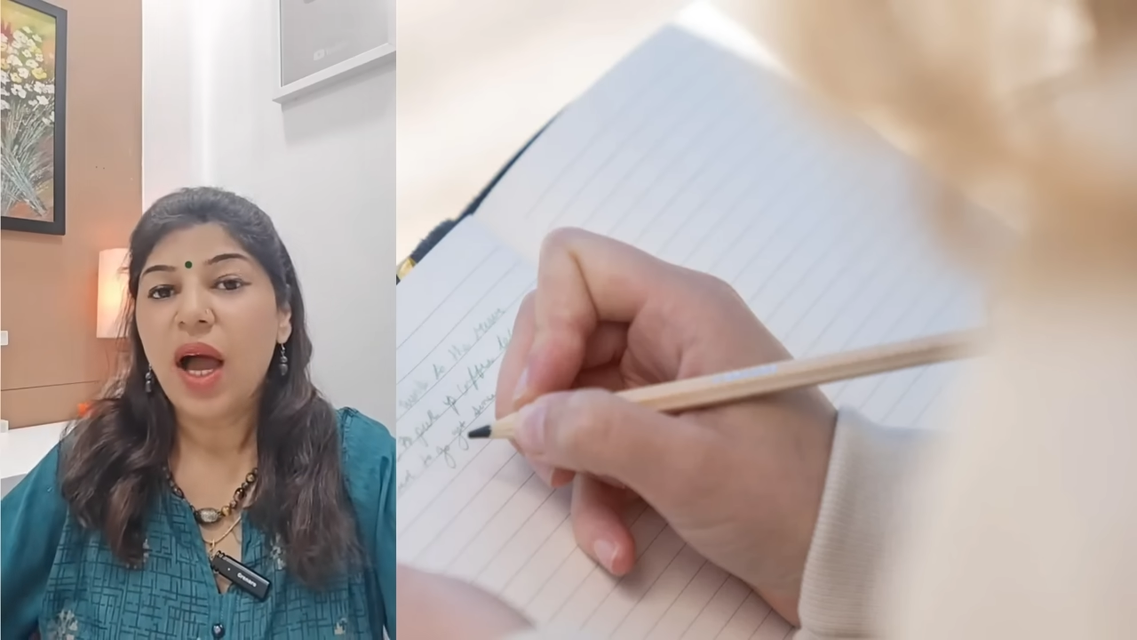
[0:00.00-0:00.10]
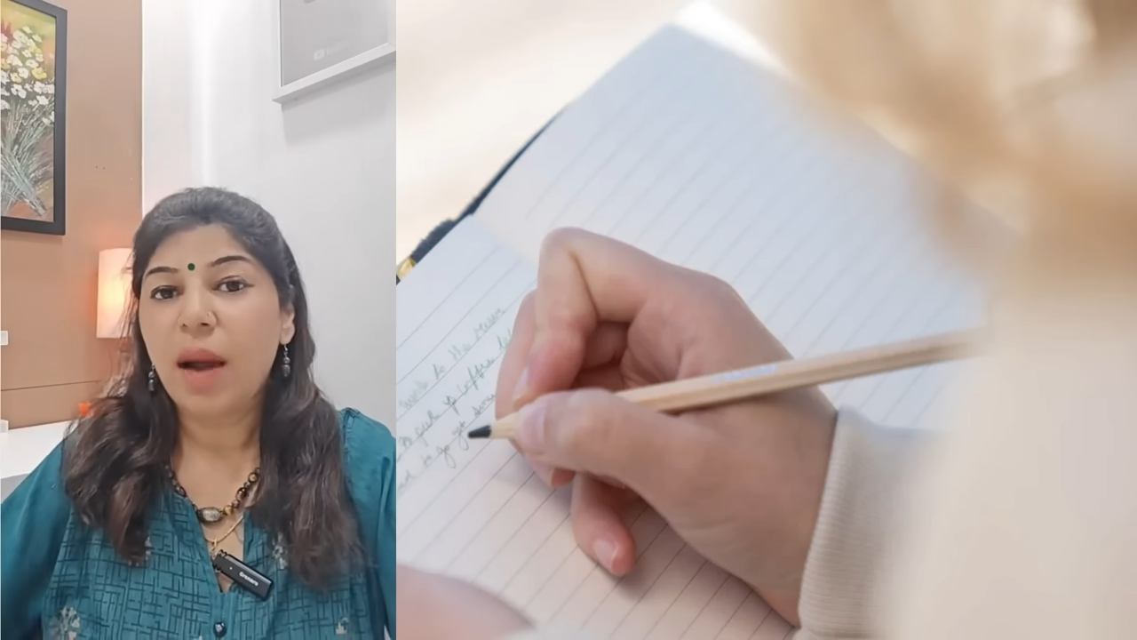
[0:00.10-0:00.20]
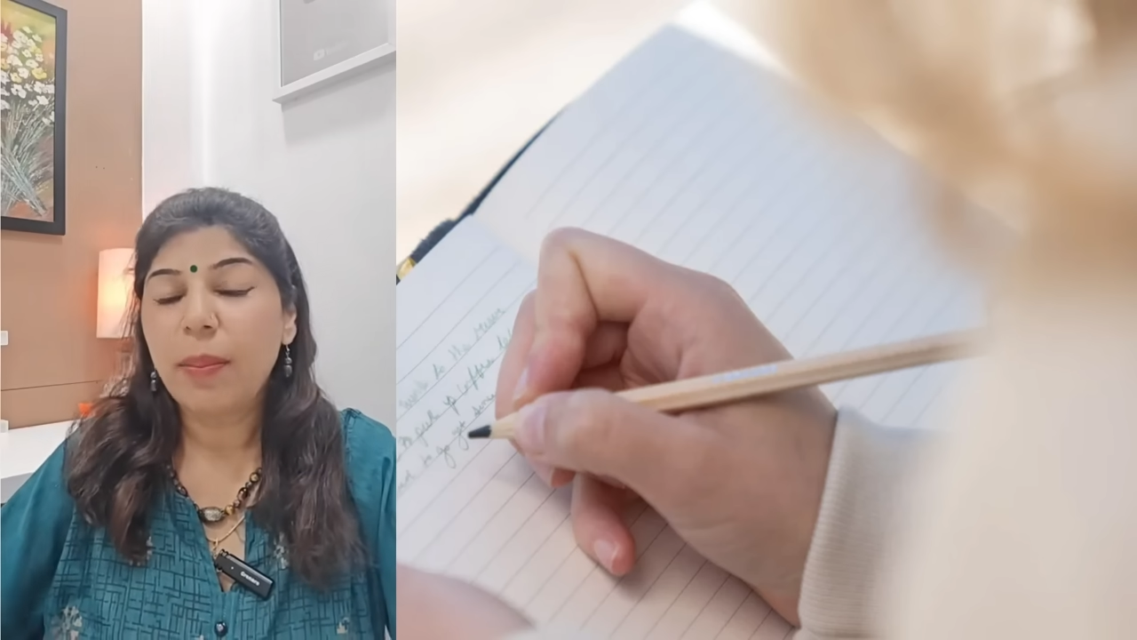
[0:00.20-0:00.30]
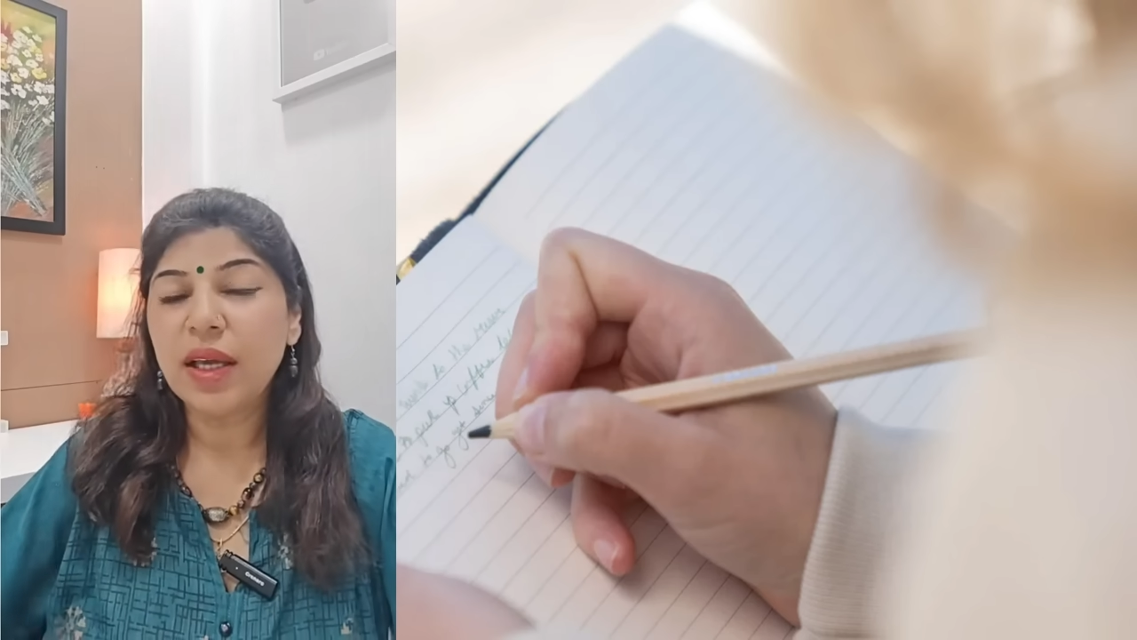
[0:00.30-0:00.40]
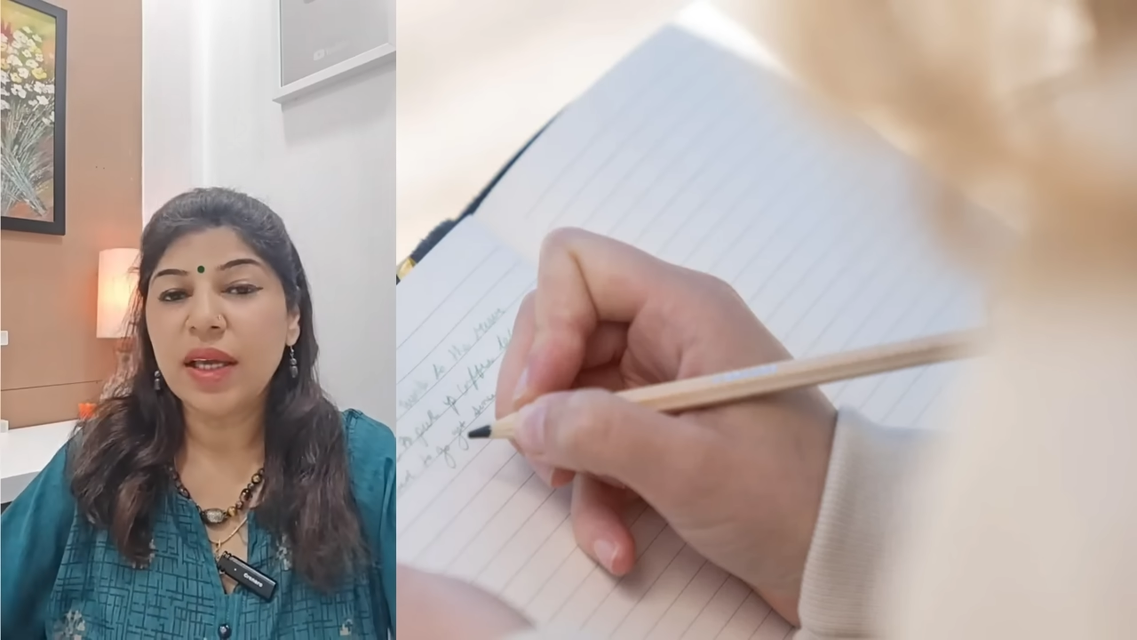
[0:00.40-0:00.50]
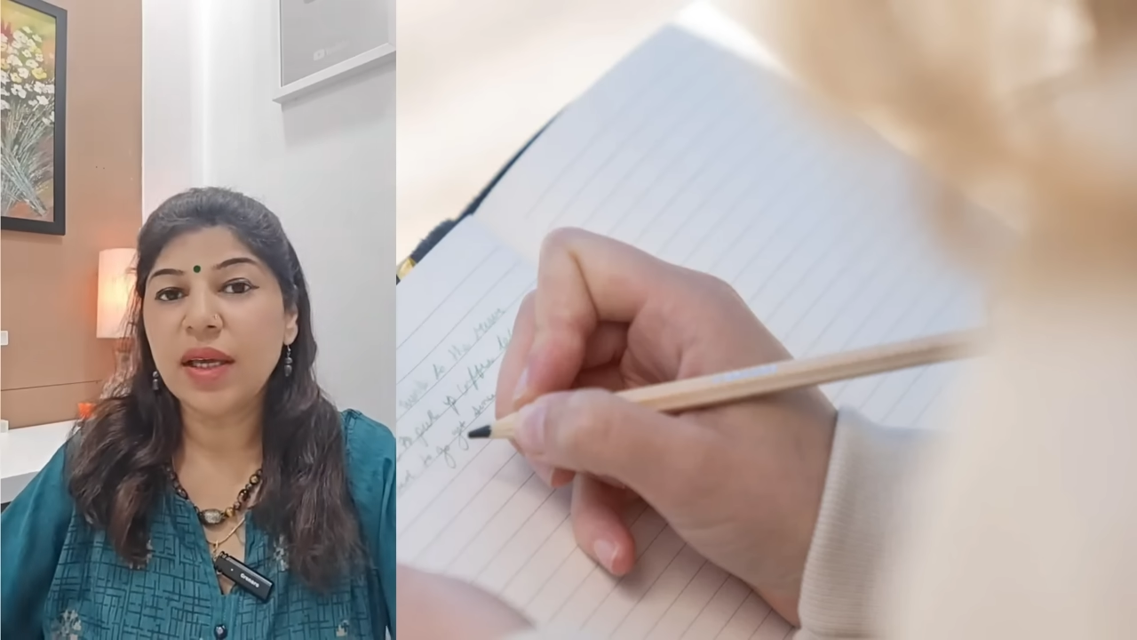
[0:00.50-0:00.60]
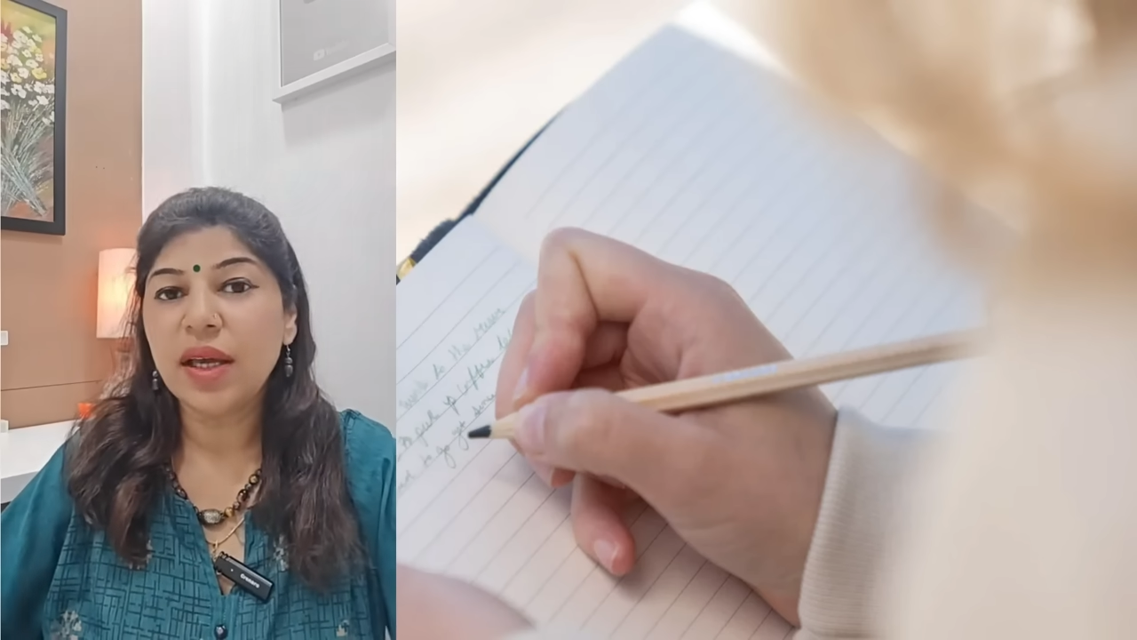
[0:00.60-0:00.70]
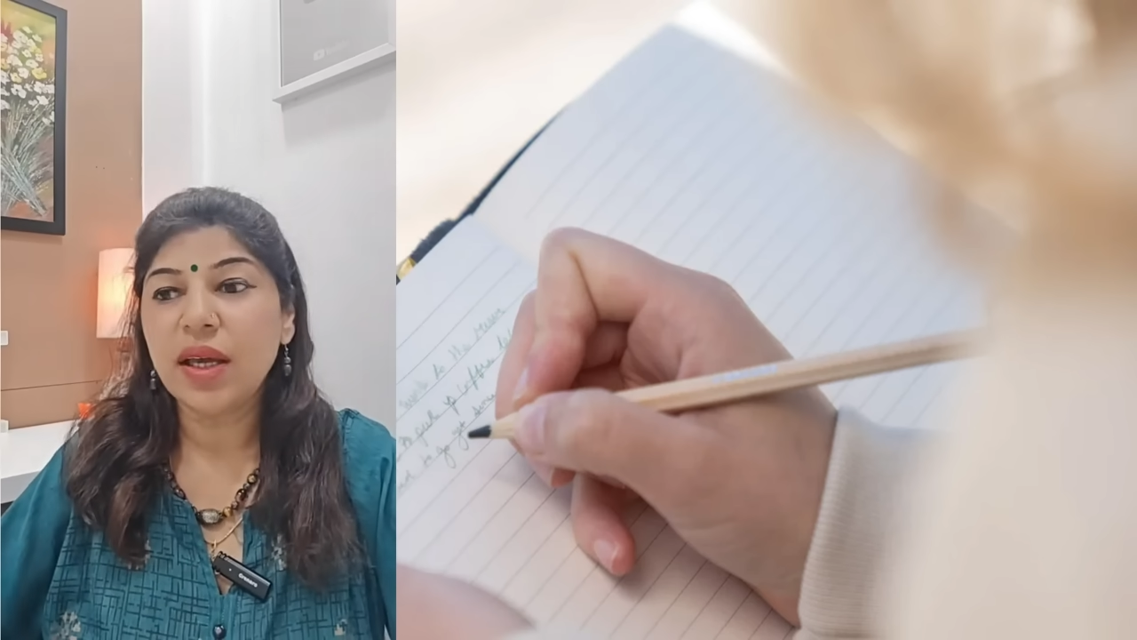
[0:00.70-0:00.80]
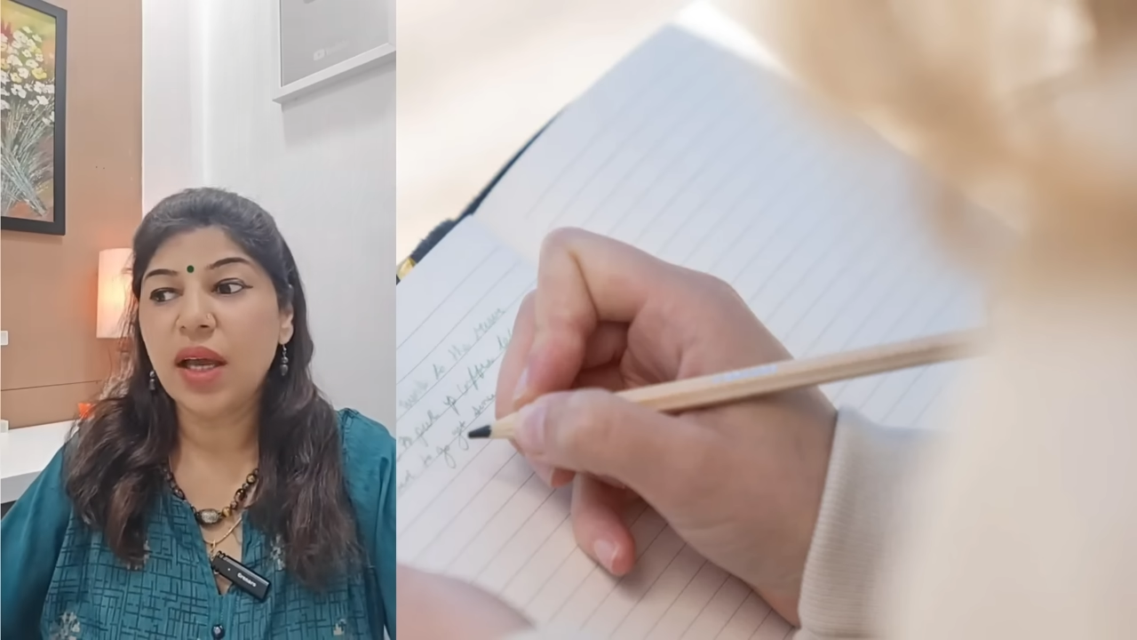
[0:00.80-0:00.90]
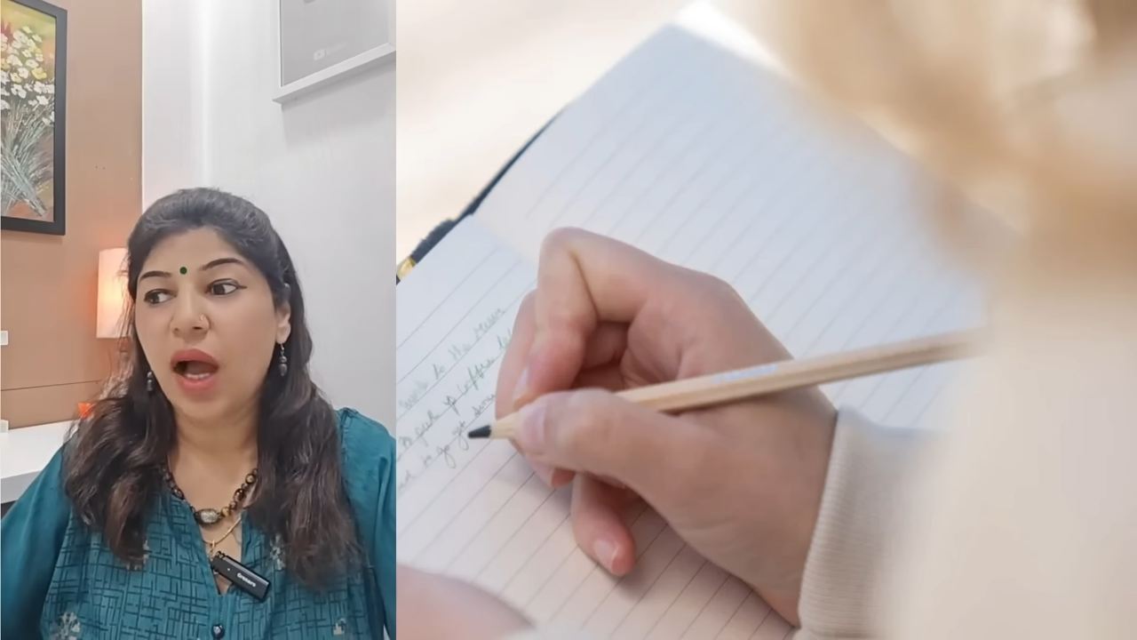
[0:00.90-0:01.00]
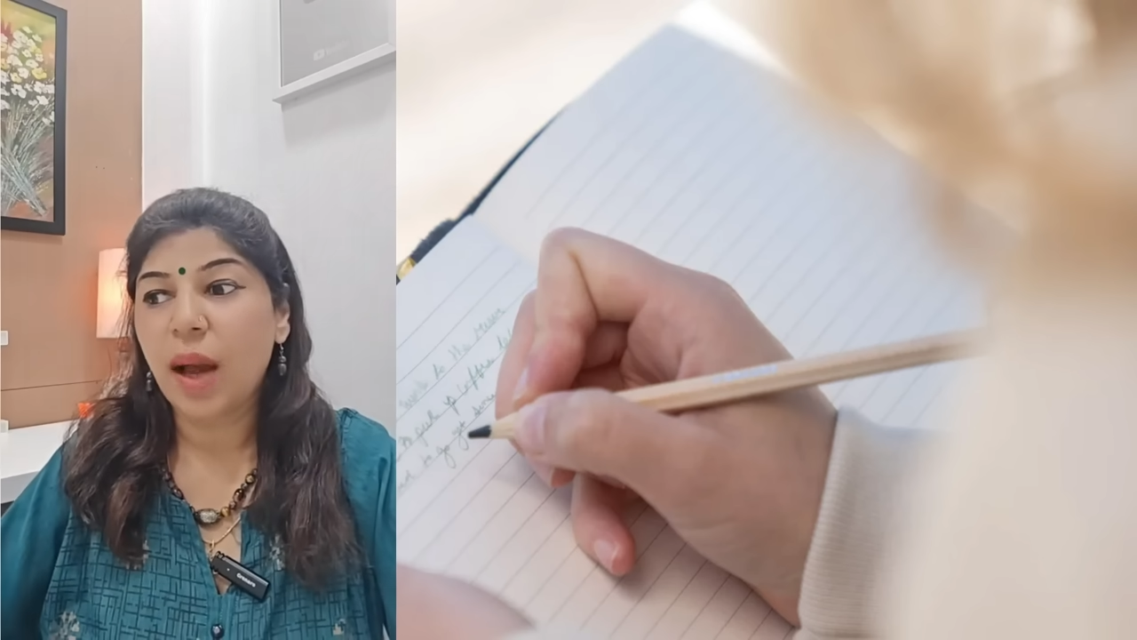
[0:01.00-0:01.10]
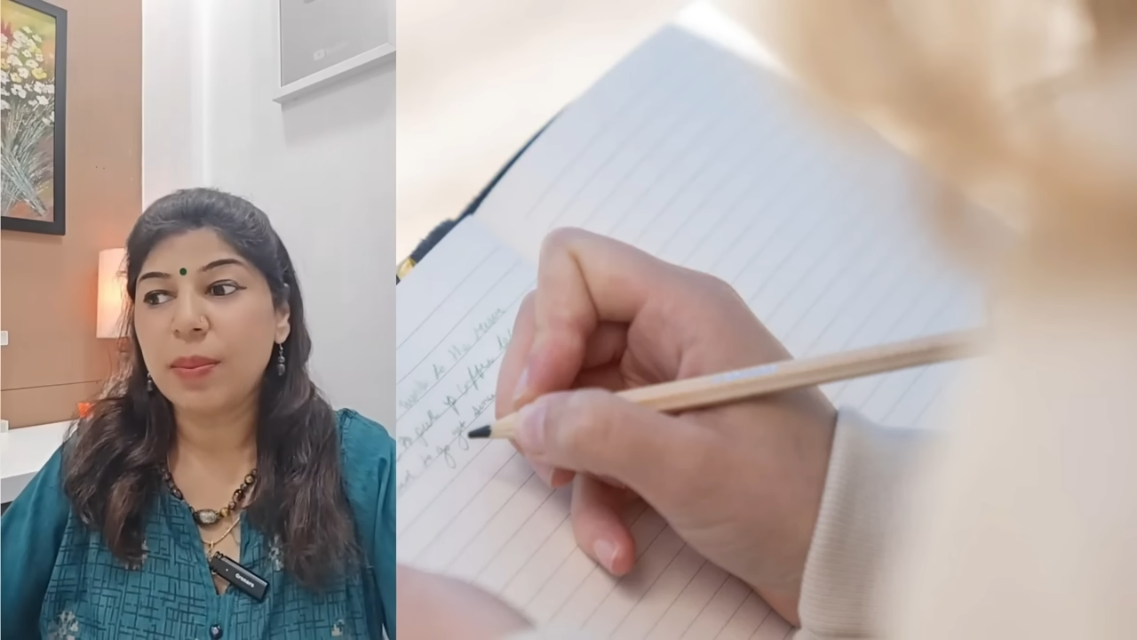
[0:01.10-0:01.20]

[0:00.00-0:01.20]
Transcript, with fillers: आप लिखेंगे कि